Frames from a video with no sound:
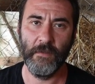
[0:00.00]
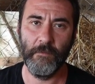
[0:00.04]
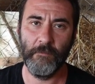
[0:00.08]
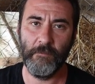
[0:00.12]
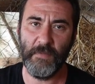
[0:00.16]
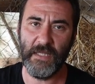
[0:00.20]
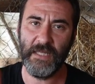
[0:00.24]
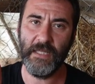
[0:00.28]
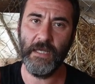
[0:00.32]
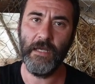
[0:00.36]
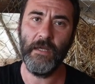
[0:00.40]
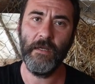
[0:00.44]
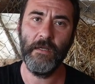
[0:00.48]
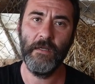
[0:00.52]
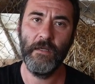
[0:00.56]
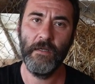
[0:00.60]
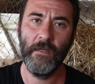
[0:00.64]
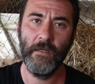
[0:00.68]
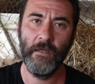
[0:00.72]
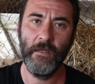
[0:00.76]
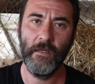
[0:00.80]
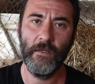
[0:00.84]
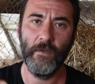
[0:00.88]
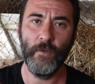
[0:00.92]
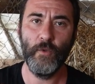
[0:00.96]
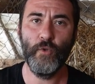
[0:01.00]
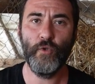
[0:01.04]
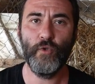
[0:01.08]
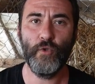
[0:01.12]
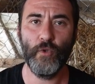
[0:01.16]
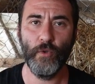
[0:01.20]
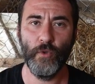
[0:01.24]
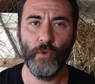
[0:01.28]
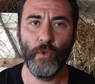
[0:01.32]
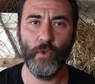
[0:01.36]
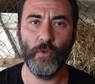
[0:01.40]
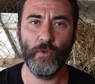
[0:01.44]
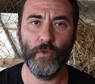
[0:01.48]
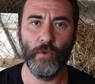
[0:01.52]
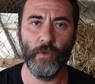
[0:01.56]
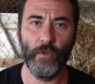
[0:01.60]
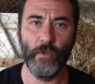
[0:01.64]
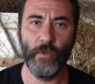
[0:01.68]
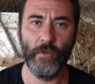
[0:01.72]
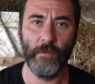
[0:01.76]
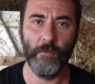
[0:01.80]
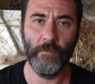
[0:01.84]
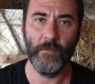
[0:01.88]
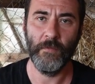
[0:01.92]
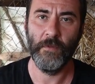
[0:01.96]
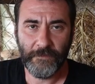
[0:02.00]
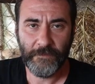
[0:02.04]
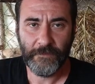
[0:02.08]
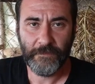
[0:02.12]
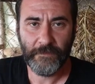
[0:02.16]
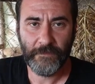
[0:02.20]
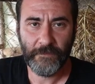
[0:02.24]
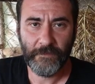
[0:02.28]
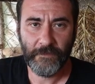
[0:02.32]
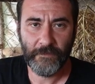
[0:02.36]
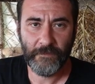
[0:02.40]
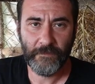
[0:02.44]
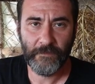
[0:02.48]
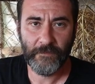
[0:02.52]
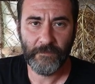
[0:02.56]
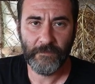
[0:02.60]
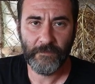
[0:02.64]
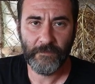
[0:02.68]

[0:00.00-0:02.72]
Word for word: Bir de üstünde oturuyorum. Alaylısın